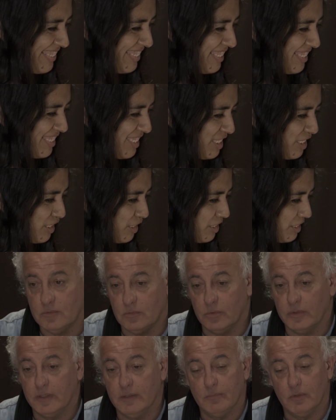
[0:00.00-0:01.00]
Y bueno,
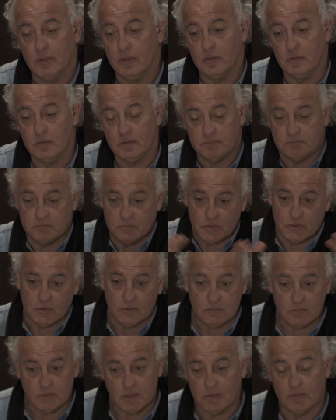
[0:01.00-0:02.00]
juguemos, ¿no?
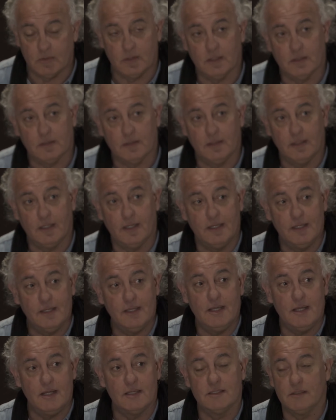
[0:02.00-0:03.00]
Yo creo que la
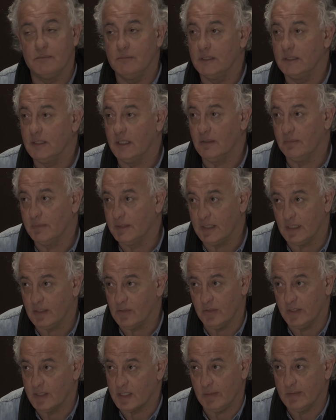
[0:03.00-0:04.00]
idea es invitar a
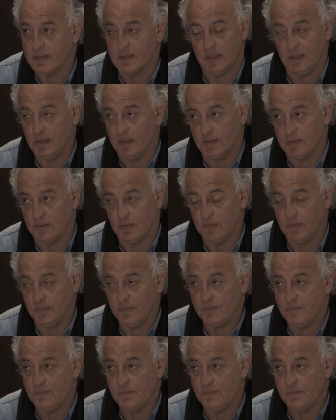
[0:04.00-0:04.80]
meternos de cabeza en esto.